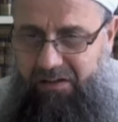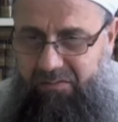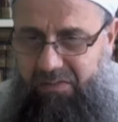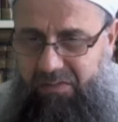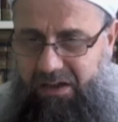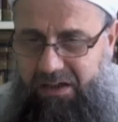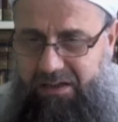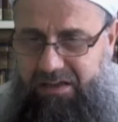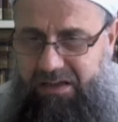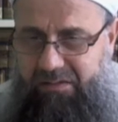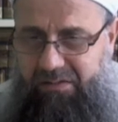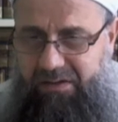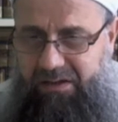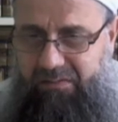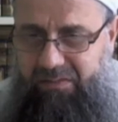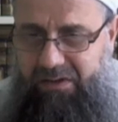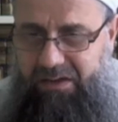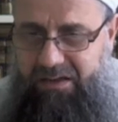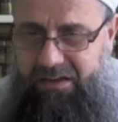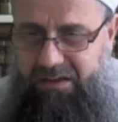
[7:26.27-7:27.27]
Ma
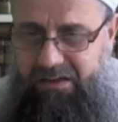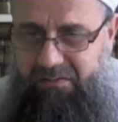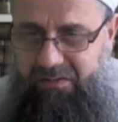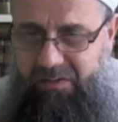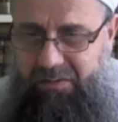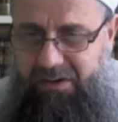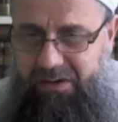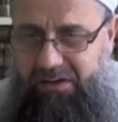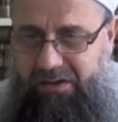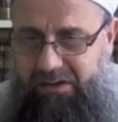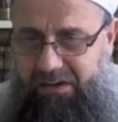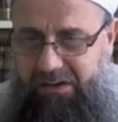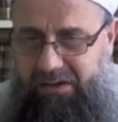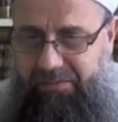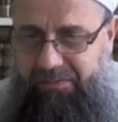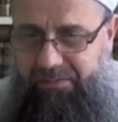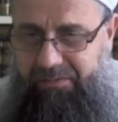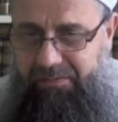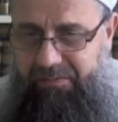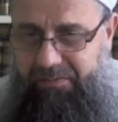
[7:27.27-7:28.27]
esabeki min hasenetin femin Allah.
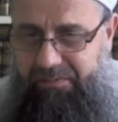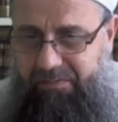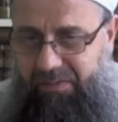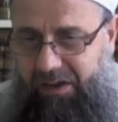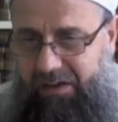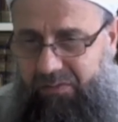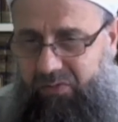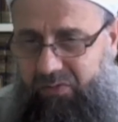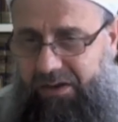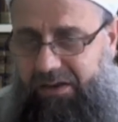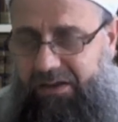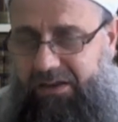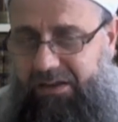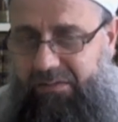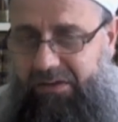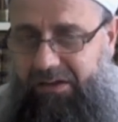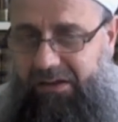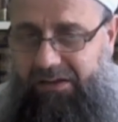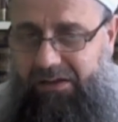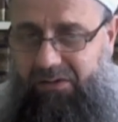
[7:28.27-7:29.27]
Bak bu
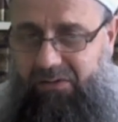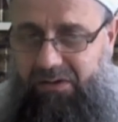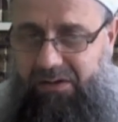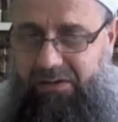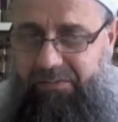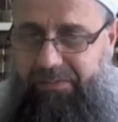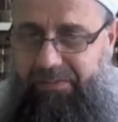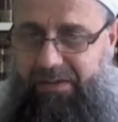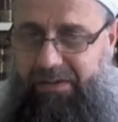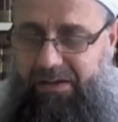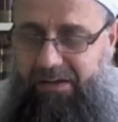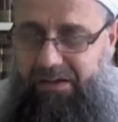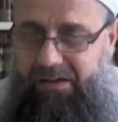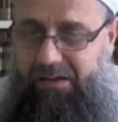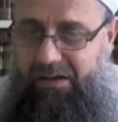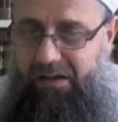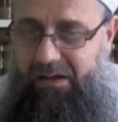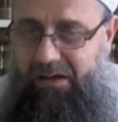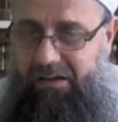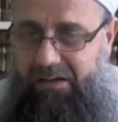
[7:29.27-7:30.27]
ayet-i aldanıyorlar.
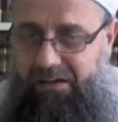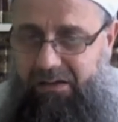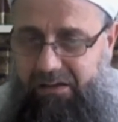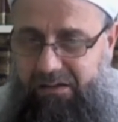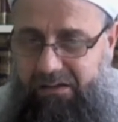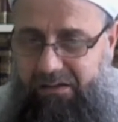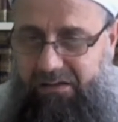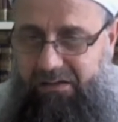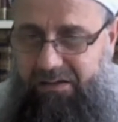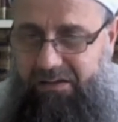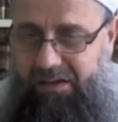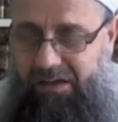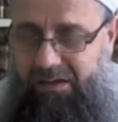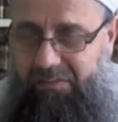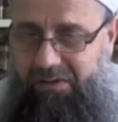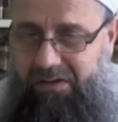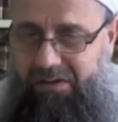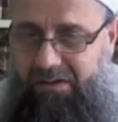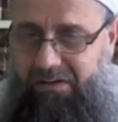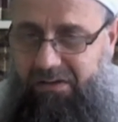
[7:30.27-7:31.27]
Sana
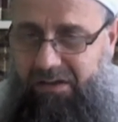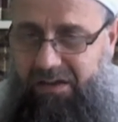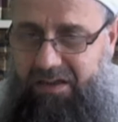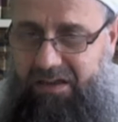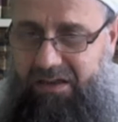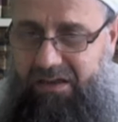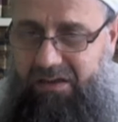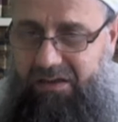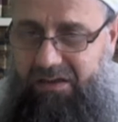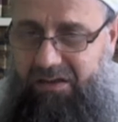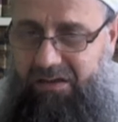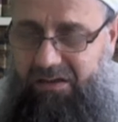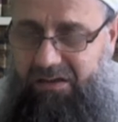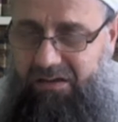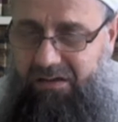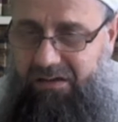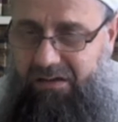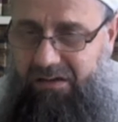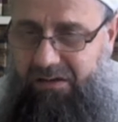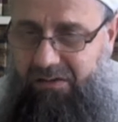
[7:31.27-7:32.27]
bir hasene
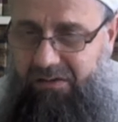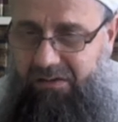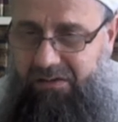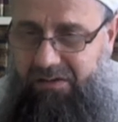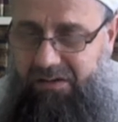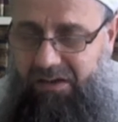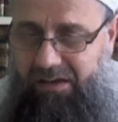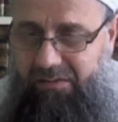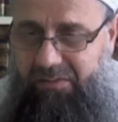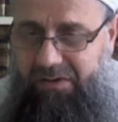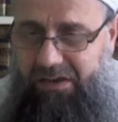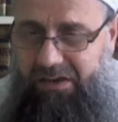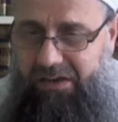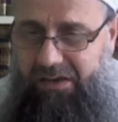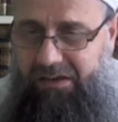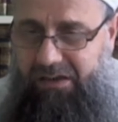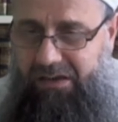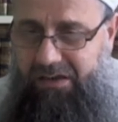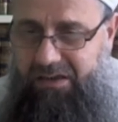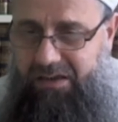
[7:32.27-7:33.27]
sana bir
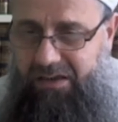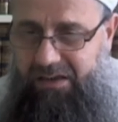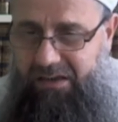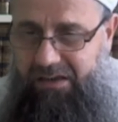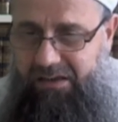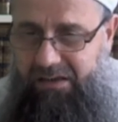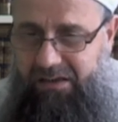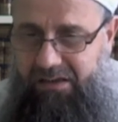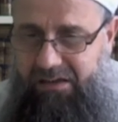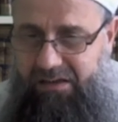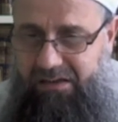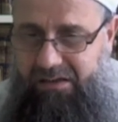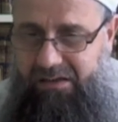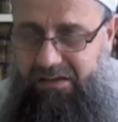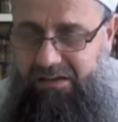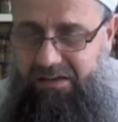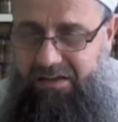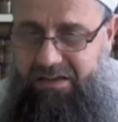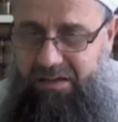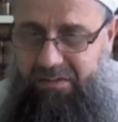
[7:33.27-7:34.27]
iyilik gelirse
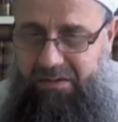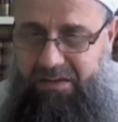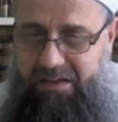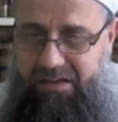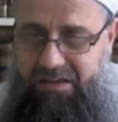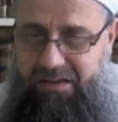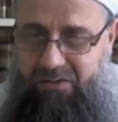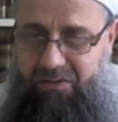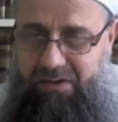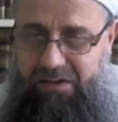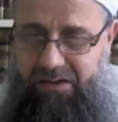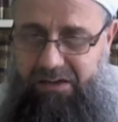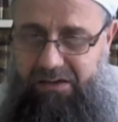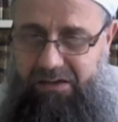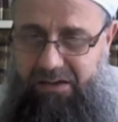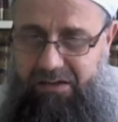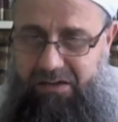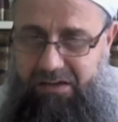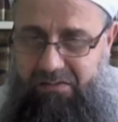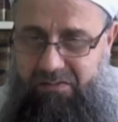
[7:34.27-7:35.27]
isabet ederse o
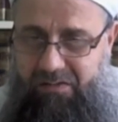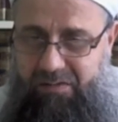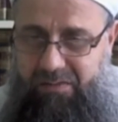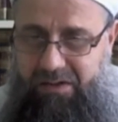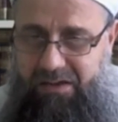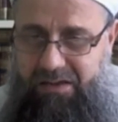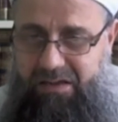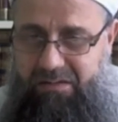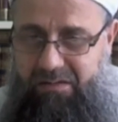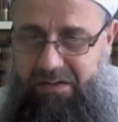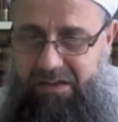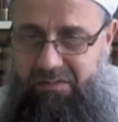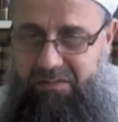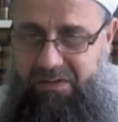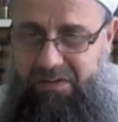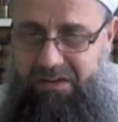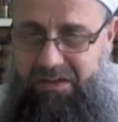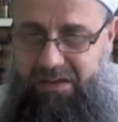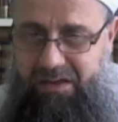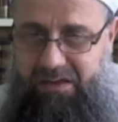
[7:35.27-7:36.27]
Allah'tandır. Ma esabeki
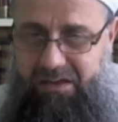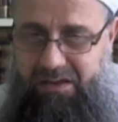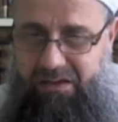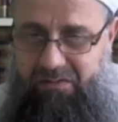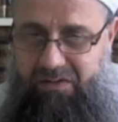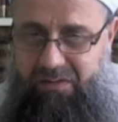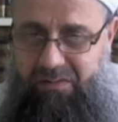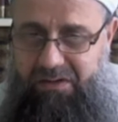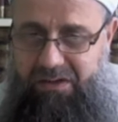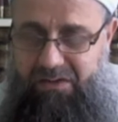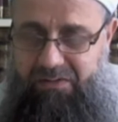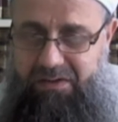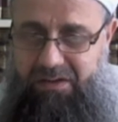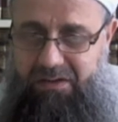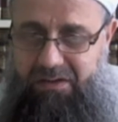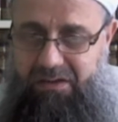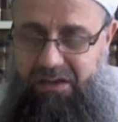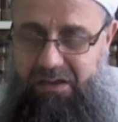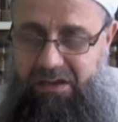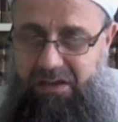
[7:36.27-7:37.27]
min seyyitin femin
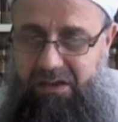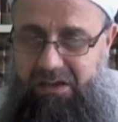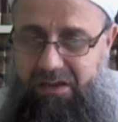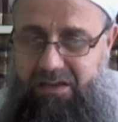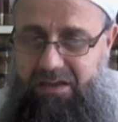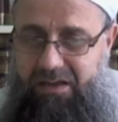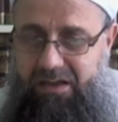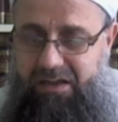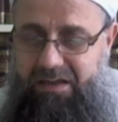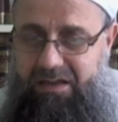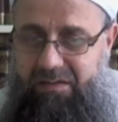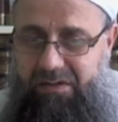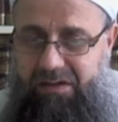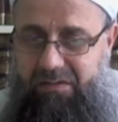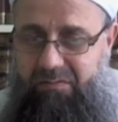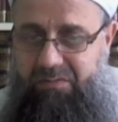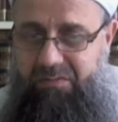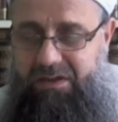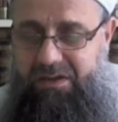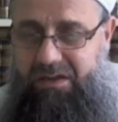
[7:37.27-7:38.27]
nefsik. Sana
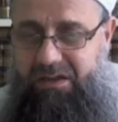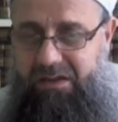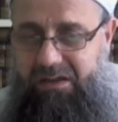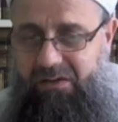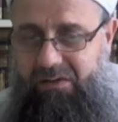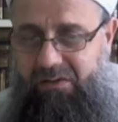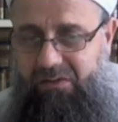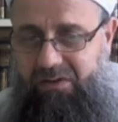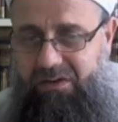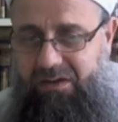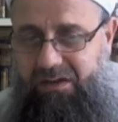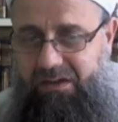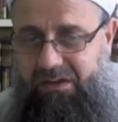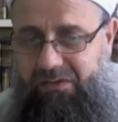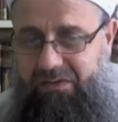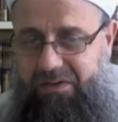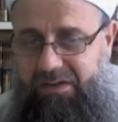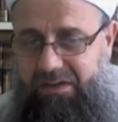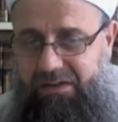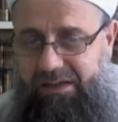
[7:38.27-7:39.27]
isabetin bir seyyidi o senin
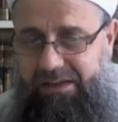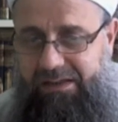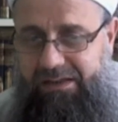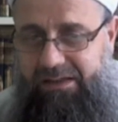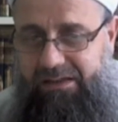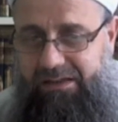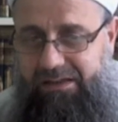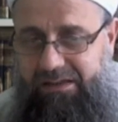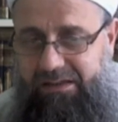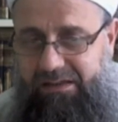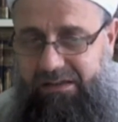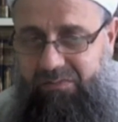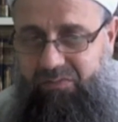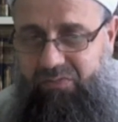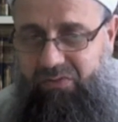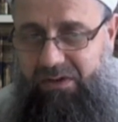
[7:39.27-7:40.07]
nefsindendir.